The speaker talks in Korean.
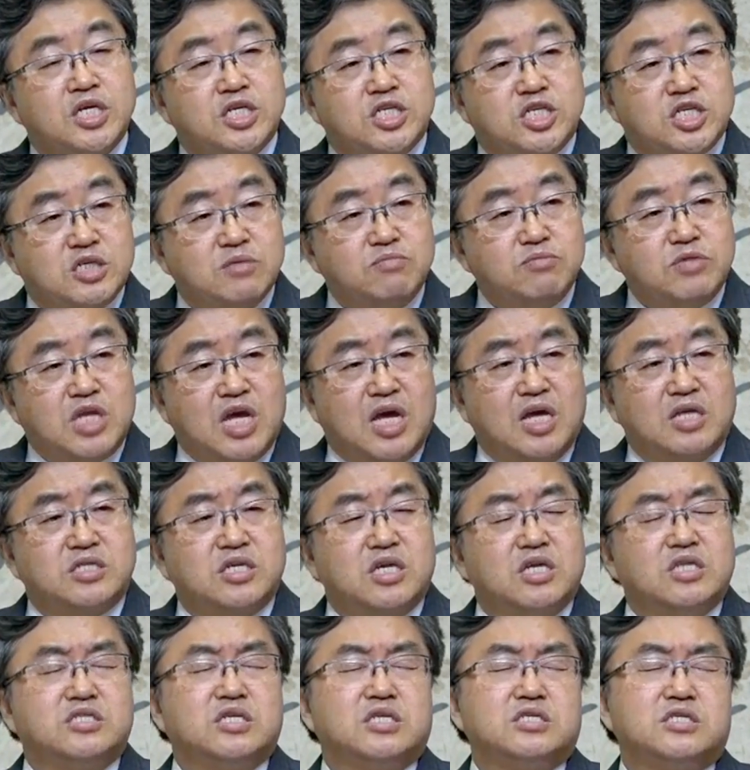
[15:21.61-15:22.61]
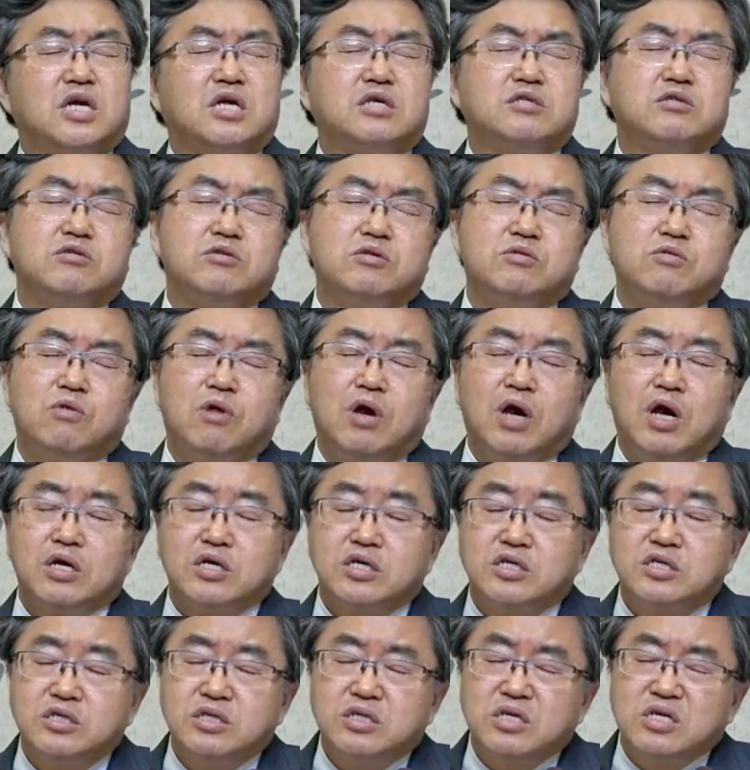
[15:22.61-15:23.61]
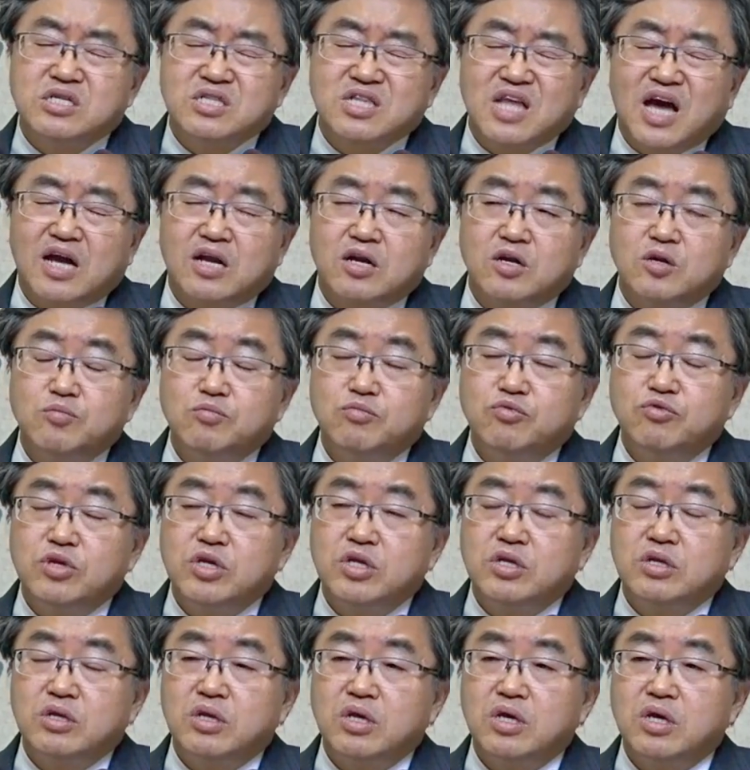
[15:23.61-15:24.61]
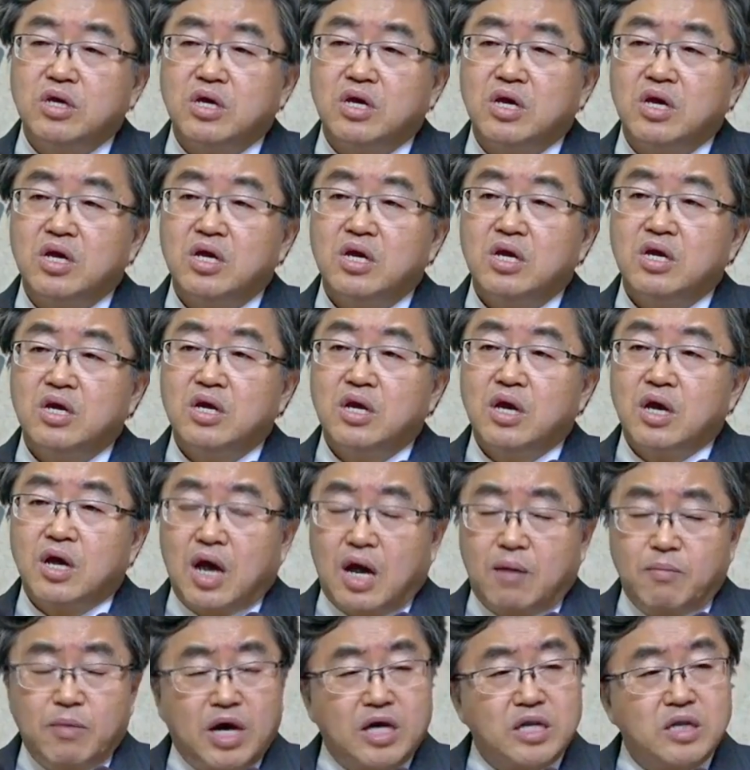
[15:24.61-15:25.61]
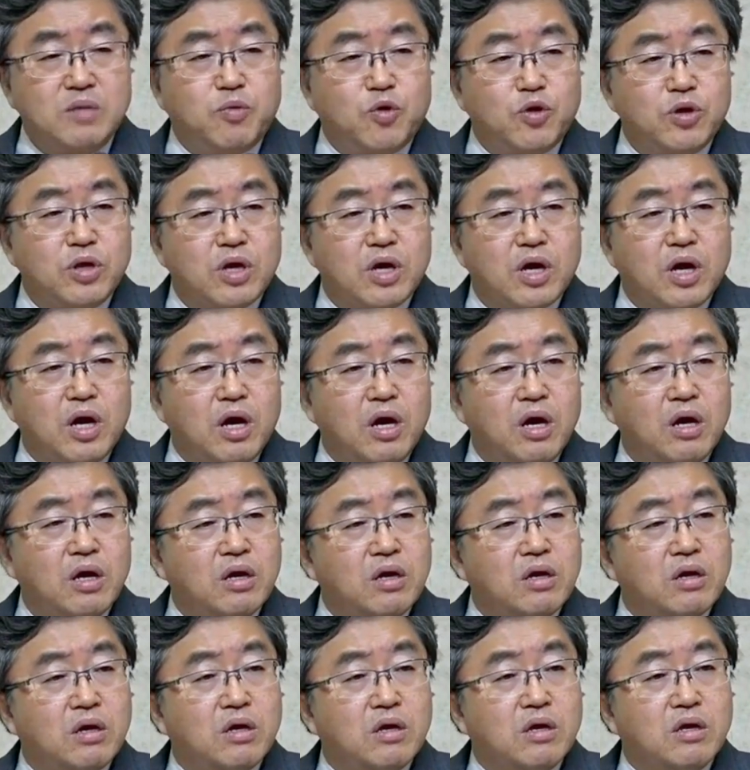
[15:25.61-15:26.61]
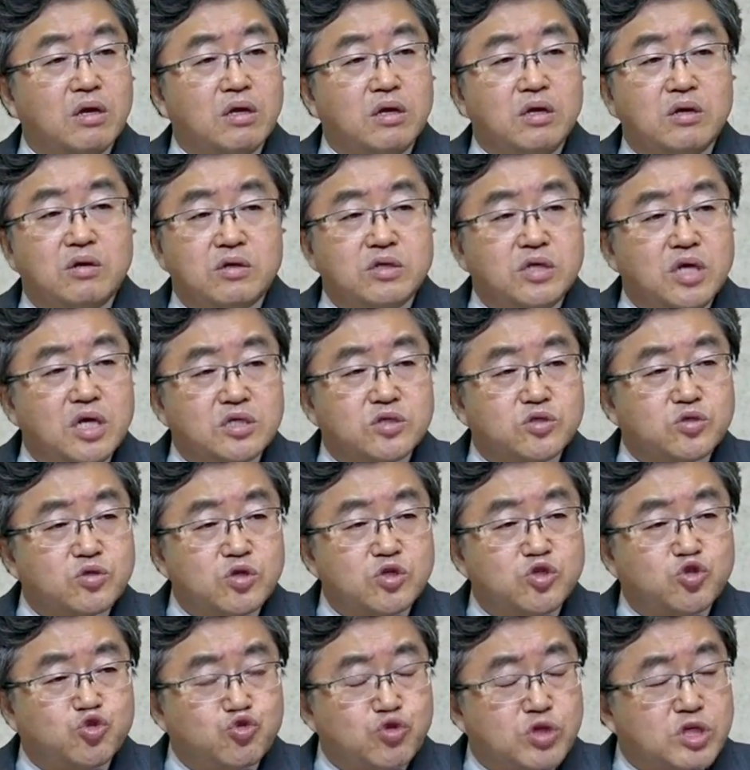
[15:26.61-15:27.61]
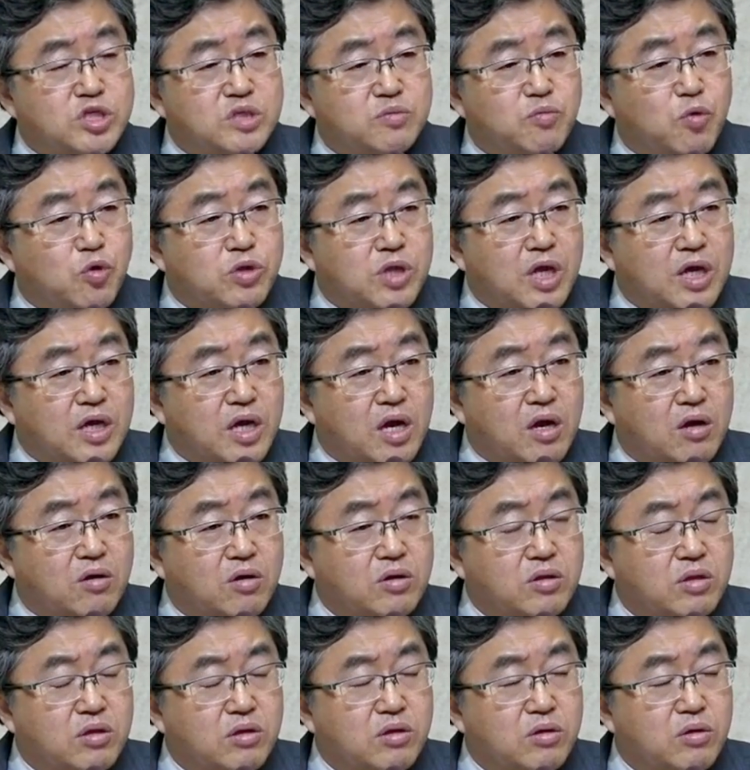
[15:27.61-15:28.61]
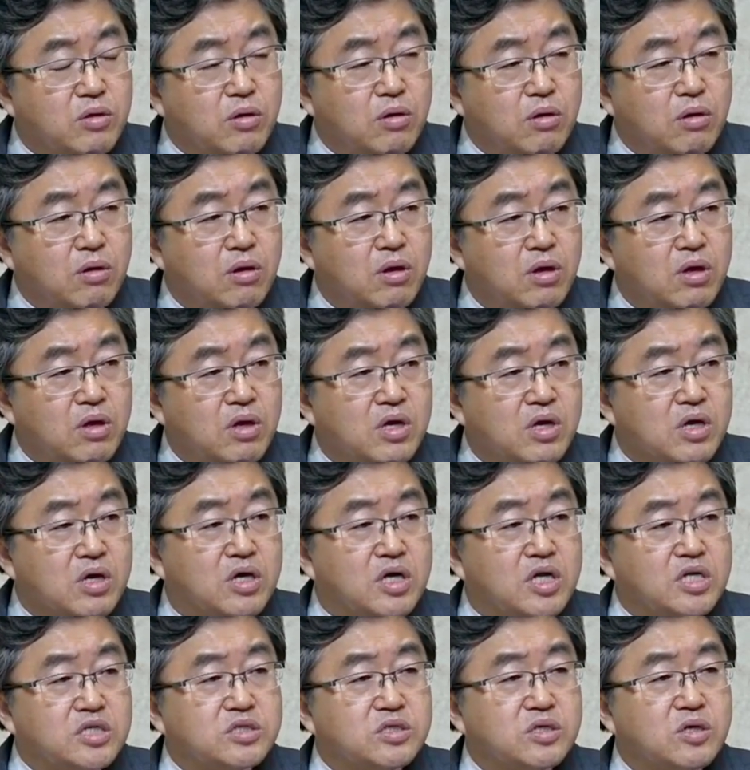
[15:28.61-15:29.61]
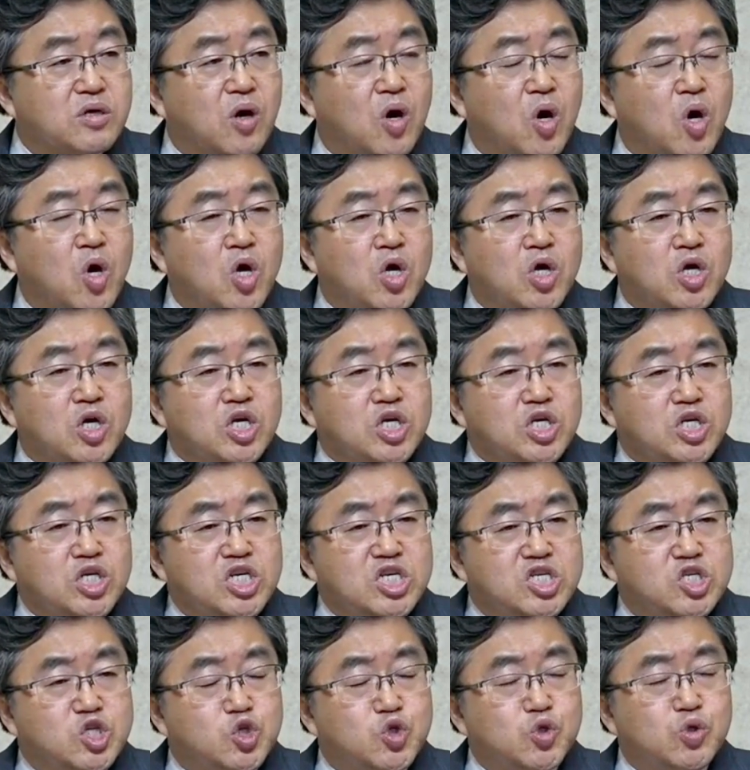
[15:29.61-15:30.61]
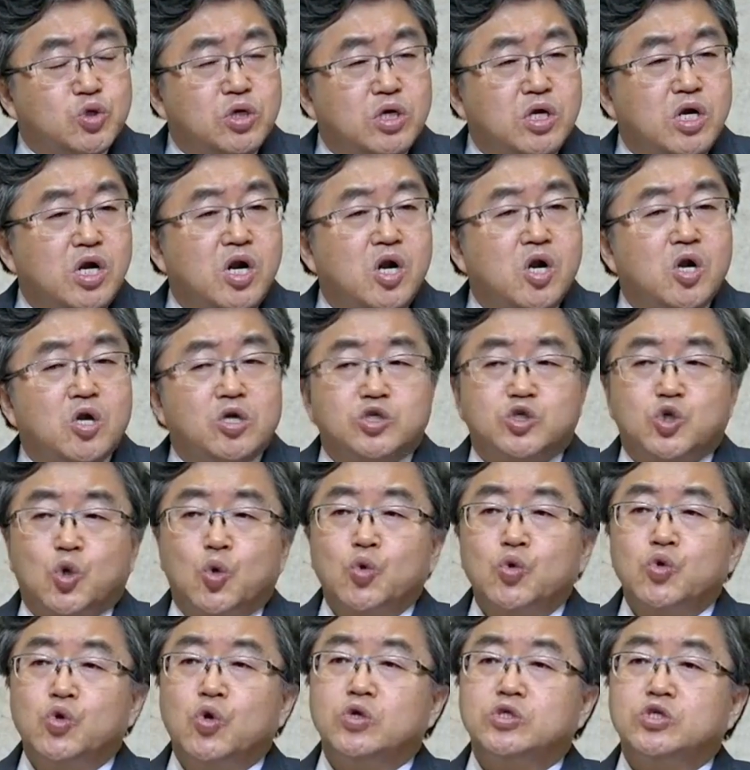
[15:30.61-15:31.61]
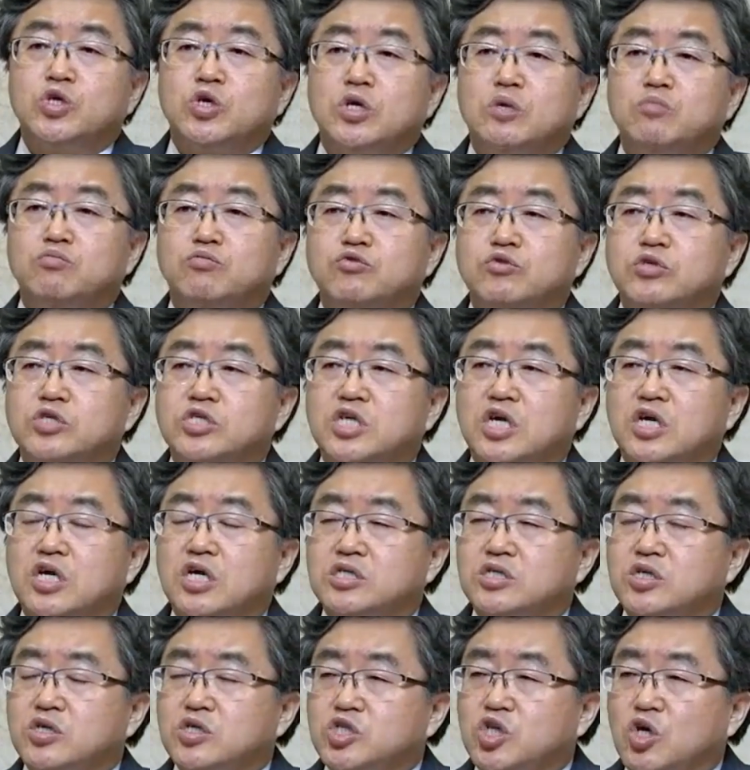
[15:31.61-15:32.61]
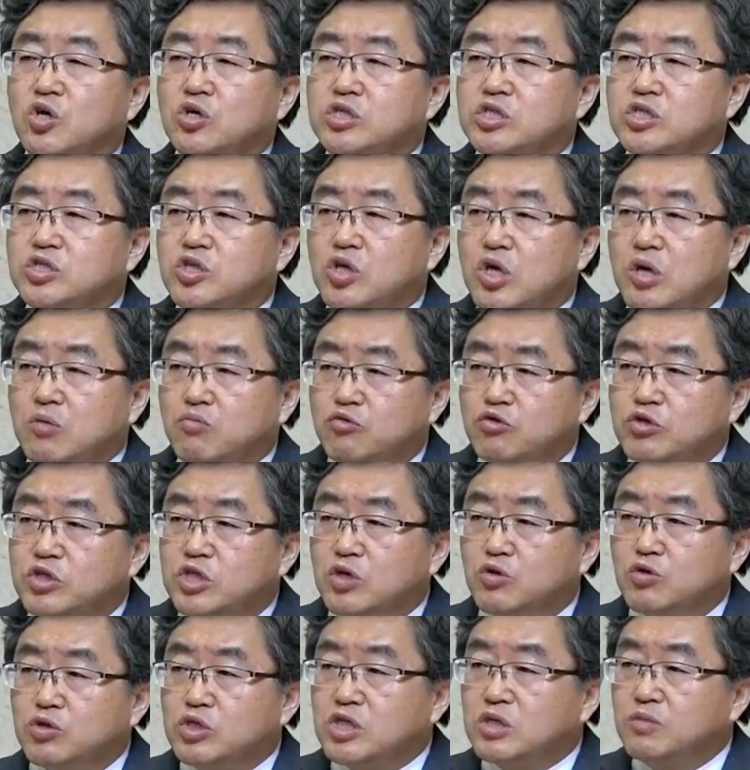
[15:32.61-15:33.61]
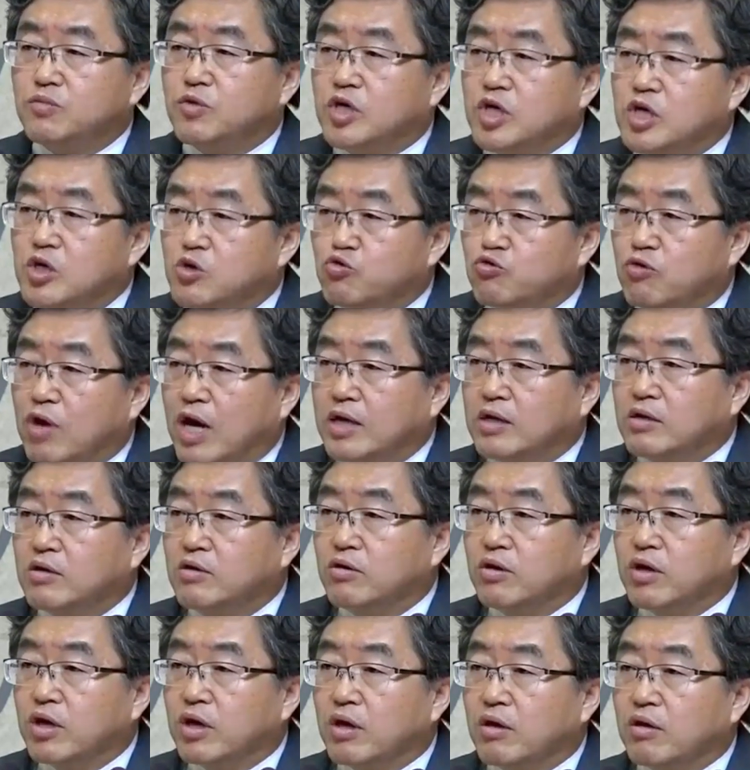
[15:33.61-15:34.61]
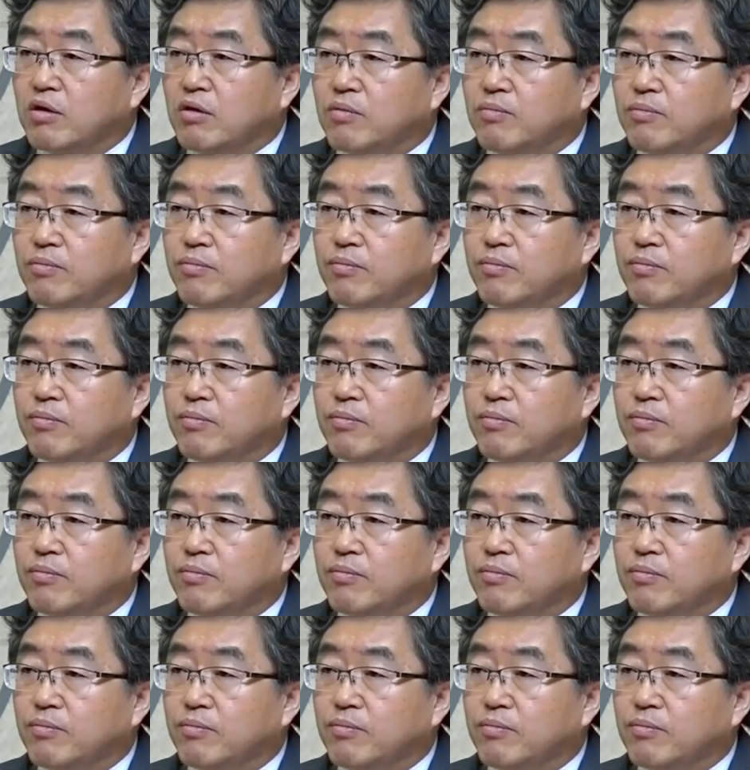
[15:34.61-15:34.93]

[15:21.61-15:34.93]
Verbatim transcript: 지금 대세자상들과 그를 따르는 무리들이 가만히 보니까 이거 예수를 죽이지 못하겠거든요. 그래서 이슈를 종교적인 문제에서 정치적인 문제로 지금 끌고 가는 거예요.